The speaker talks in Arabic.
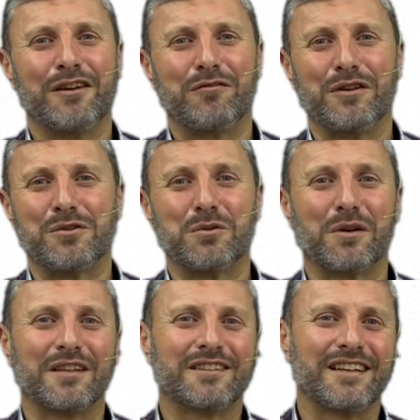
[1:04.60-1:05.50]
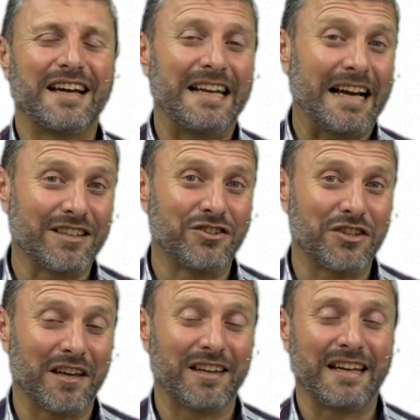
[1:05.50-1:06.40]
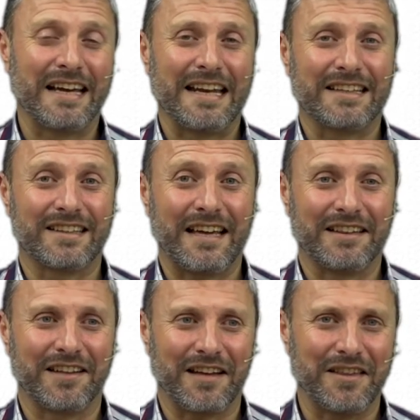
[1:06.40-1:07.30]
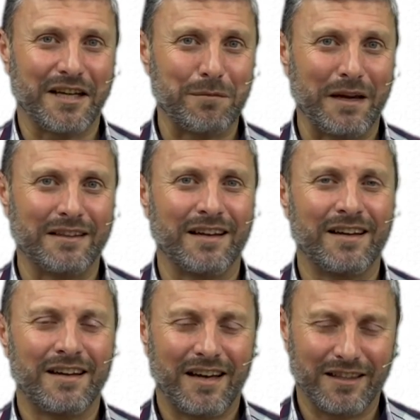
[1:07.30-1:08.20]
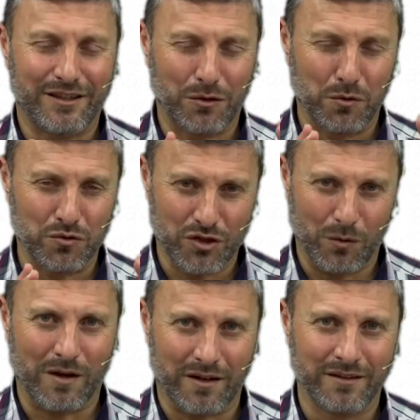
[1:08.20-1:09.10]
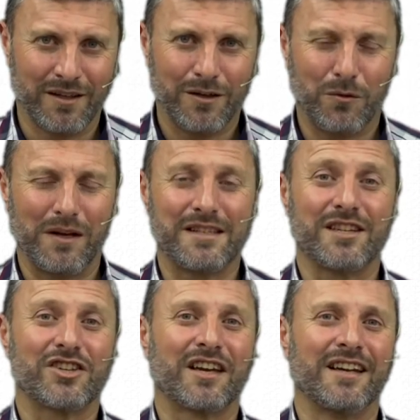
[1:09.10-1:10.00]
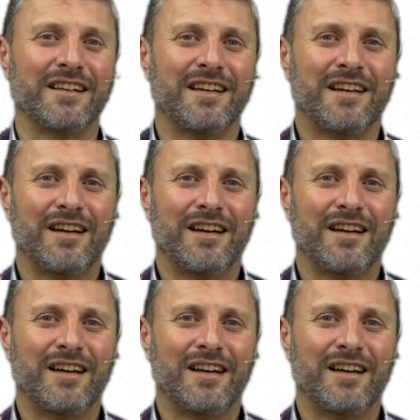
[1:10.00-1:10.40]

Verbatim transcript: في سورة الحج هذه الآية التي تتحدث عن العبادة أن تكون جوهرا وليس شكلا